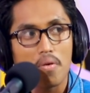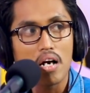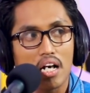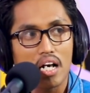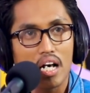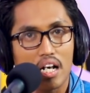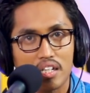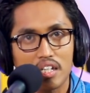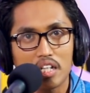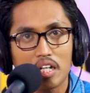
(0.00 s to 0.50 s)

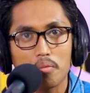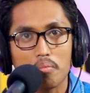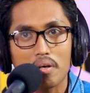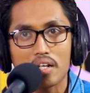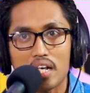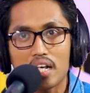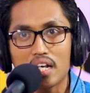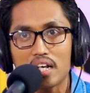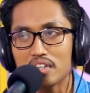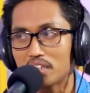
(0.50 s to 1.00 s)
makanya
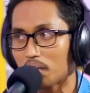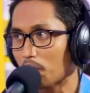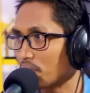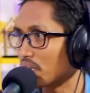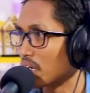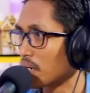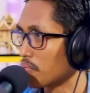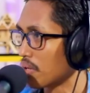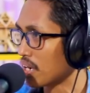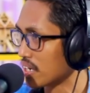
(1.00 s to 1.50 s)
kebanyakan
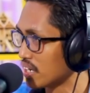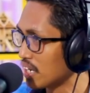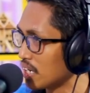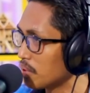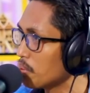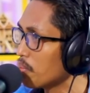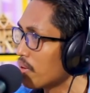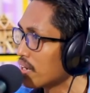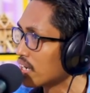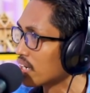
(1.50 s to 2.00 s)
jam
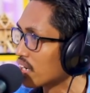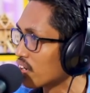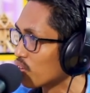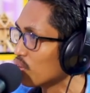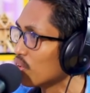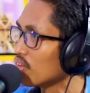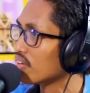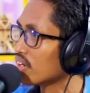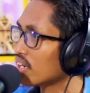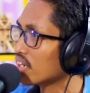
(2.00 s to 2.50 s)
terbangnya lebih banyak ke
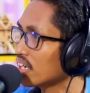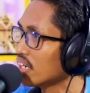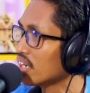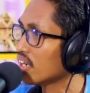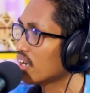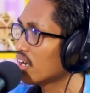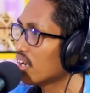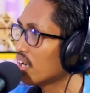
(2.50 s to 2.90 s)
Sulsel di